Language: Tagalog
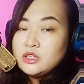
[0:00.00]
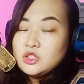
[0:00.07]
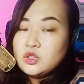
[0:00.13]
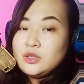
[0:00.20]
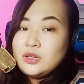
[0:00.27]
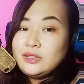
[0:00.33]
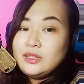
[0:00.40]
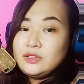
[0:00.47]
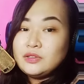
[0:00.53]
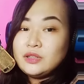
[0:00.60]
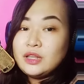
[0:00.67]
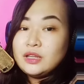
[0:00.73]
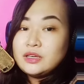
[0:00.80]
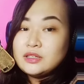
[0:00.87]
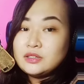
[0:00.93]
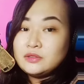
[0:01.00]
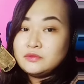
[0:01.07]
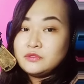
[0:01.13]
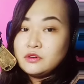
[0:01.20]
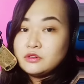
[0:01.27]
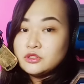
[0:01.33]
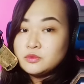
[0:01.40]
So, nandito talaga yung
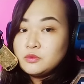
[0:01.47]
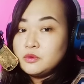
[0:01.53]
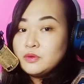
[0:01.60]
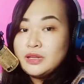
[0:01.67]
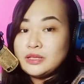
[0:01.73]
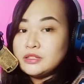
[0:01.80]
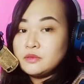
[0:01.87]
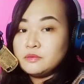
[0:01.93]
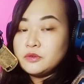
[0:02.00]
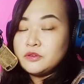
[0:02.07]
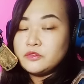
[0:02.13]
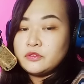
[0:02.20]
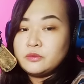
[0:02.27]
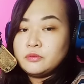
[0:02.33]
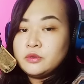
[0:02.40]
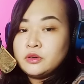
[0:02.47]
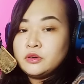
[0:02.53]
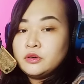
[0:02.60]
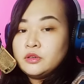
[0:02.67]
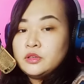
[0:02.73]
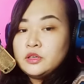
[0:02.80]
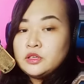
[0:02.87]
focus mo, wala sa person mo.
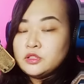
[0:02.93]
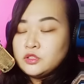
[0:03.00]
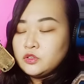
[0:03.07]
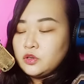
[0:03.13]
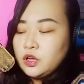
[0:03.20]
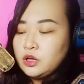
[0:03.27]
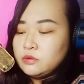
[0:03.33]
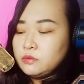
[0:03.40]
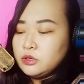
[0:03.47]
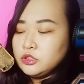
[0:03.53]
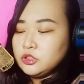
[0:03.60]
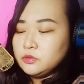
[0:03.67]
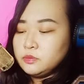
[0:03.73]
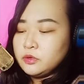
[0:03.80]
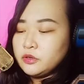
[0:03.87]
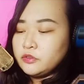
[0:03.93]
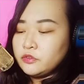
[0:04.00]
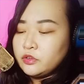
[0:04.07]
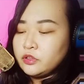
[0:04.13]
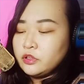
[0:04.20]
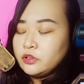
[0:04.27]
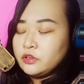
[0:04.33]
So, how about your
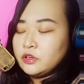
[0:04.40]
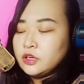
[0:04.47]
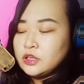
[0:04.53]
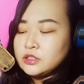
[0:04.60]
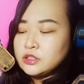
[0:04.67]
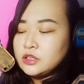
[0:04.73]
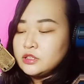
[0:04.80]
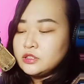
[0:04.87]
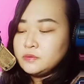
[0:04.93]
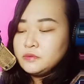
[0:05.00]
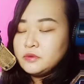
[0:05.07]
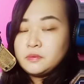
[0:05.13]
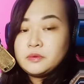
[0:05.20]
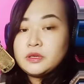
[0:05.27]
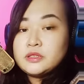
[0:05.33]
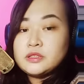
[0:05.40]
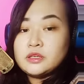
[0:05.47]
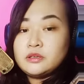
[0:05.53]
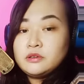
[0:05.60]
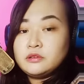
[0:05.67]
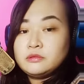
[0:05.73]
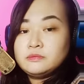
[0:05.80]
person? Anong nasa isip niya para
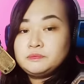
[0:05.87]
sa'yo?